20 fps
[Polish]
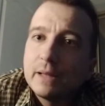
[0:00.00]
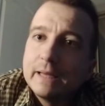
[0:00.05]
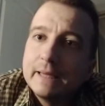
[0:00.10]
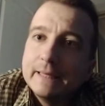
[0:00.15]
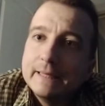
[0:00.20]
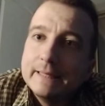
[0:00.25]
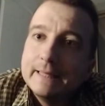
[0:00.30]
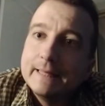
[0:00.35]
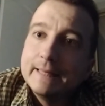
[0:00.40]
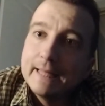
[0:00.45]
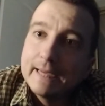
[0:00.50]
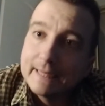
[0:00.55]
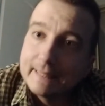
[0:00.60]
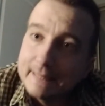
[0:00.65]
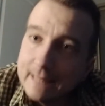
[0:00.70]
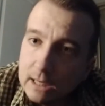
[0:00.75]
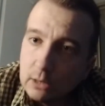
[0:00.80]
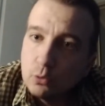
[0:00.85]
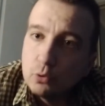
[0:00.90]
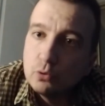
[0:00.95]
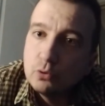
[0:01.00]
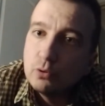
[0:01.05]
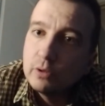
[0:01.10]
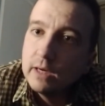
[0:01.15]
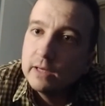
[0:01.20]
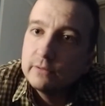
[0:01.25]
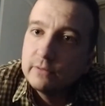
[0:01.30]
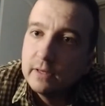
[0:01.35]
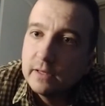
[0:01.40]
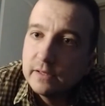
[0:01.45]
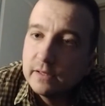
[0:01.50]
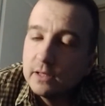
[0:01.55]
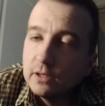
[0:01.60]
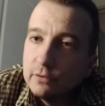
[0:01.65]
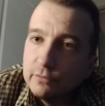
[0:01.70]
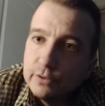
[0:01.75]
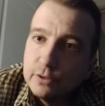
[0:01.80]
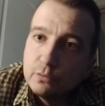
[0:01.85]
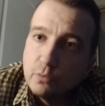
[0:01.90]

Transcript: E, jednak ta kultura, która stanowi